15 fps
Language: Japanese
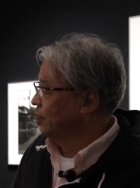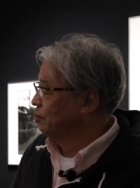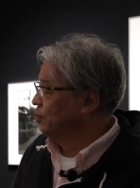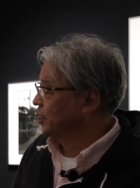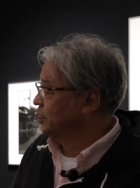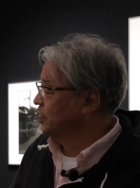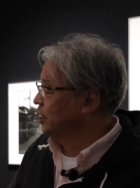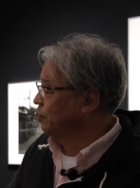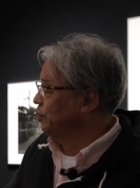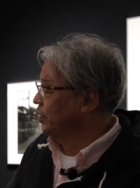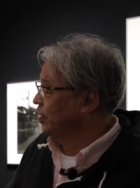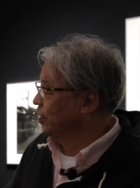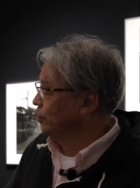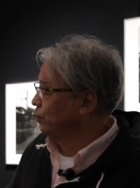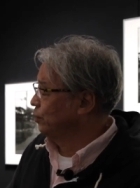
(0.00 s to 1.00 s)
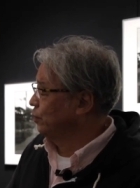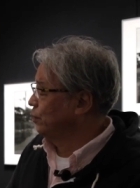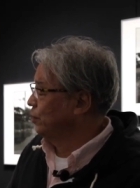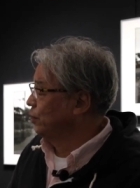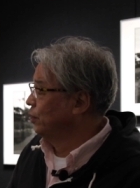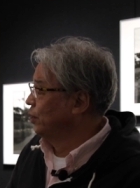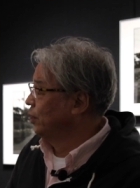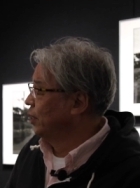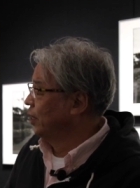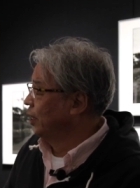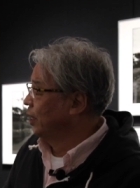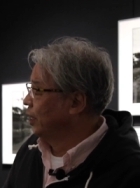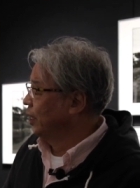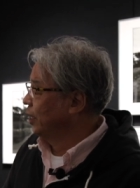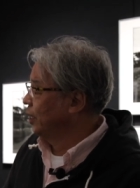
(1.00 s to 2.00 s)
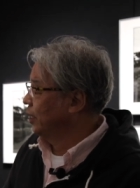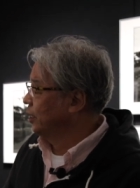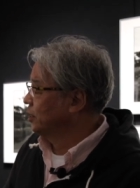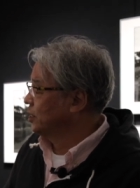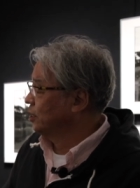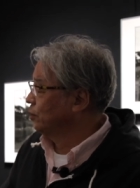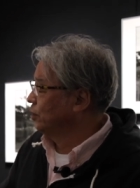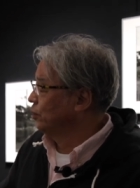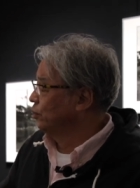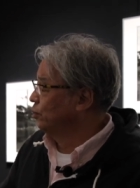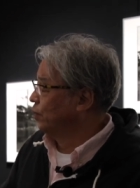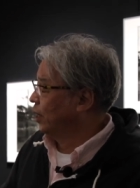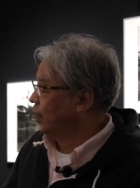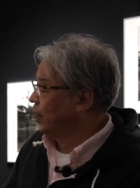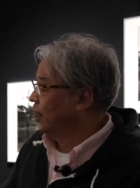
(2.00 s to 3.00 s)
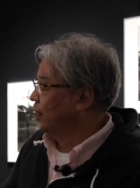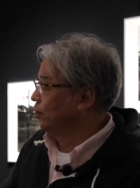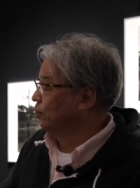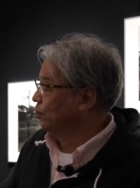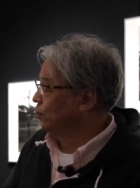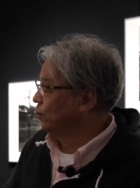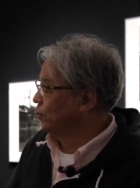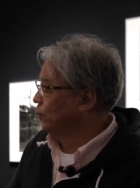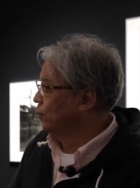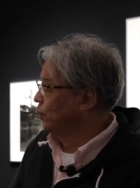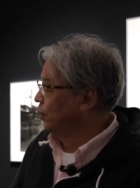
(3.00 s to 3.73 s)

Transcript: まあ、ちなみにあの、えー、平成天皇はあの、